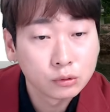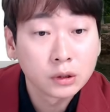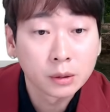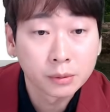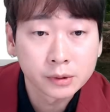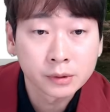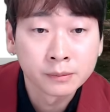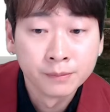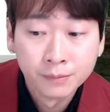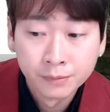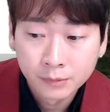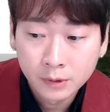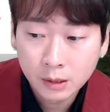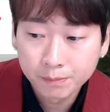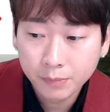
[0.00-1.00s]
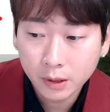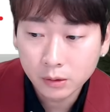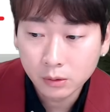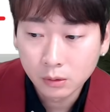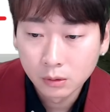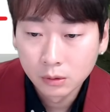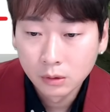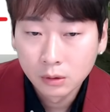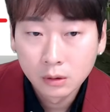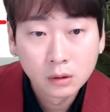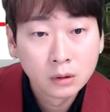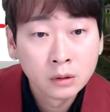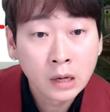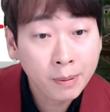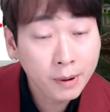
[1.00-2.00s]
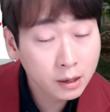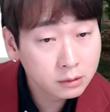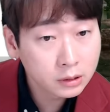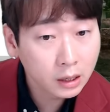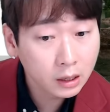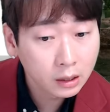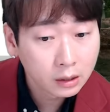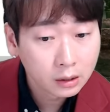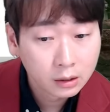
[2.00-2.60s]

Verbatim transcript: てます。一杯を。やばくない？